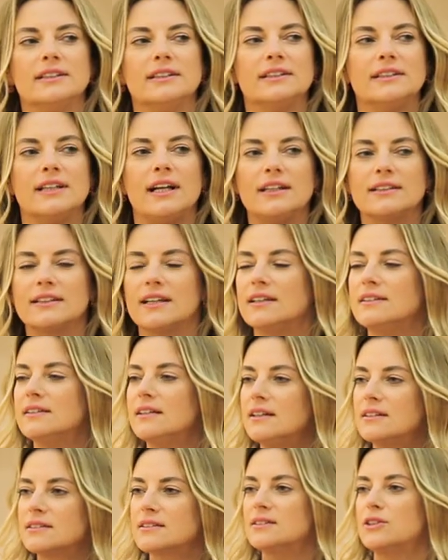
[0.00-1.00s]
hani
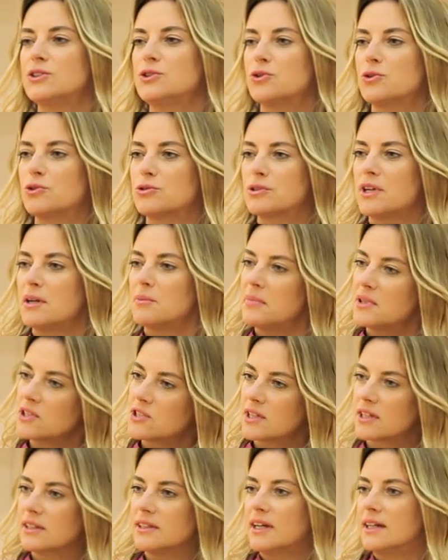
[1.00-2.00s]
yelkende aslında çok güzel
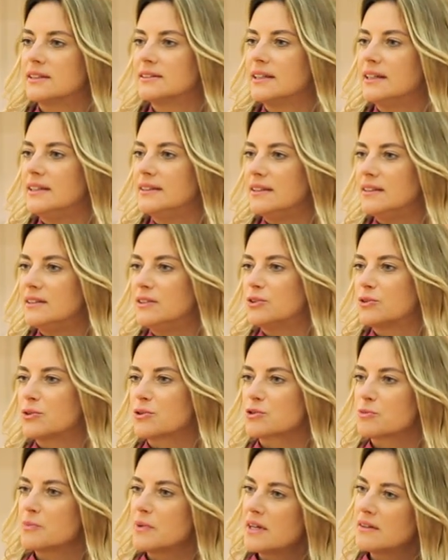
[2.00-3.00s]
başarılar da elde
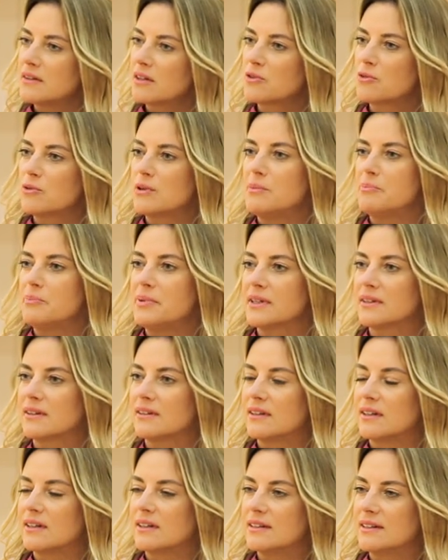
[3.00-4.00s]
ediyoruz. Bir yandan
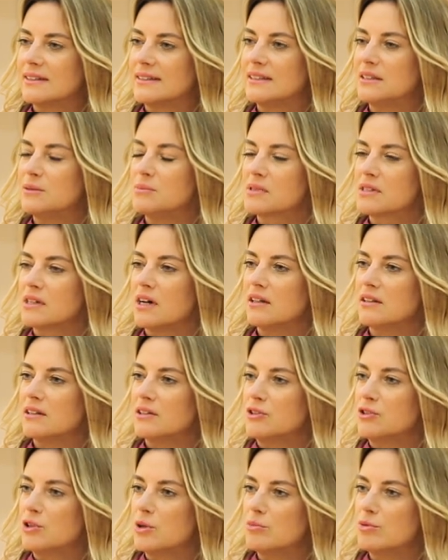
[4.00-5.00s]
hı da katılım
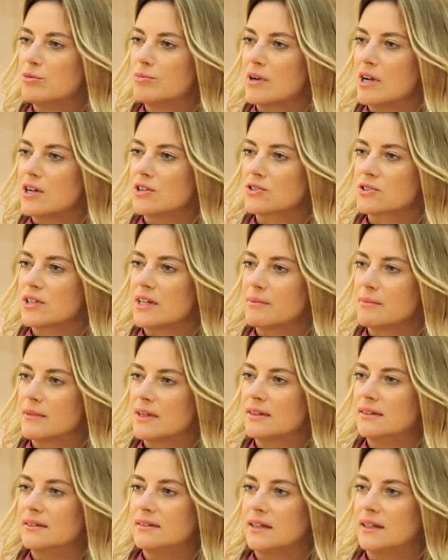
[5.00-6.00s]
sağlanıyor bu branşta hem
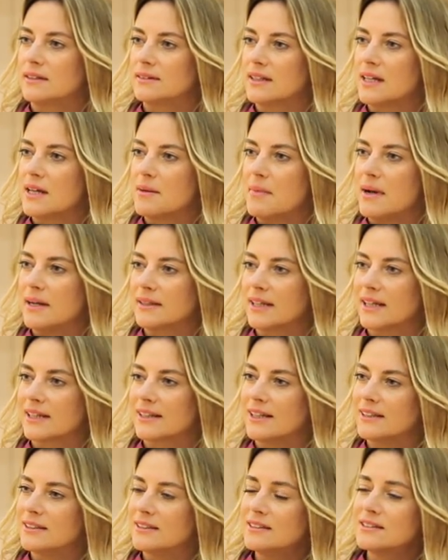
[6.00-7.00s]
kadınlarda hem
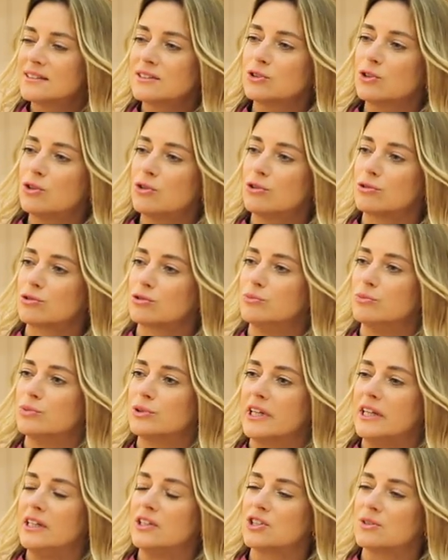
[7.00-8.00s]
erkeklerde. Nasıl görüyorsun
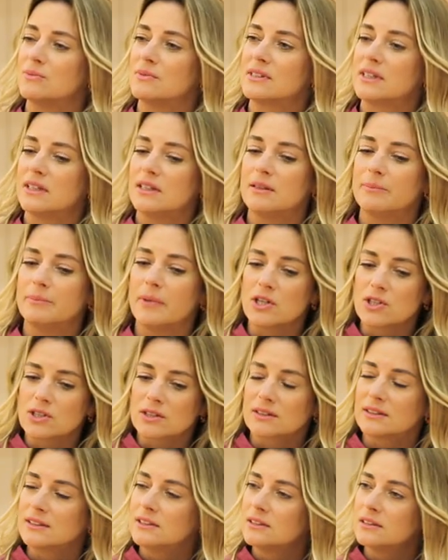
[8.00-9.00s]
bu gelişimi? Senin
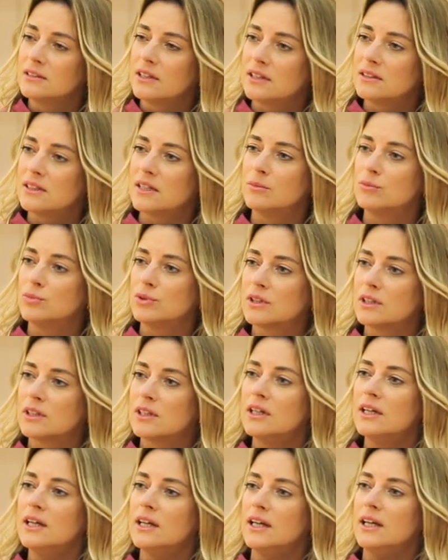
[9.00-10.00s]
başladığın yıllardan bu
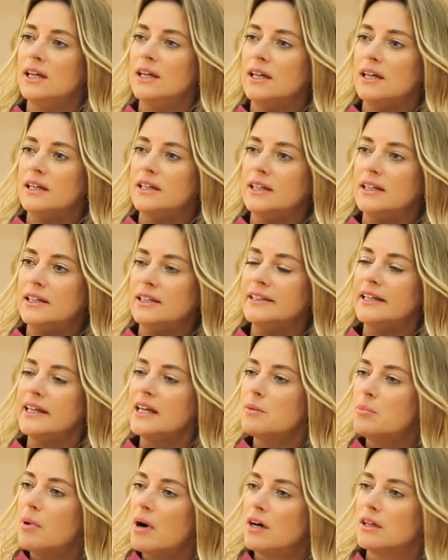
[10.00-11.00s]
yana e,
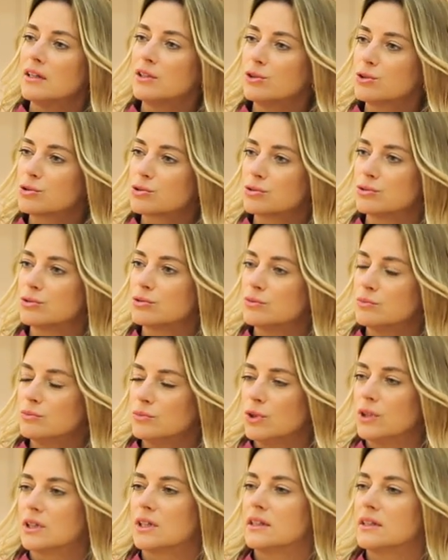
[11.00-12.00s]
neye bağlıyorsun
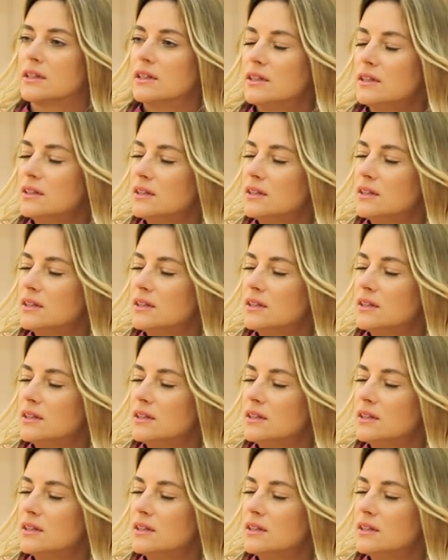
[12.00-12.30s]
bu arada?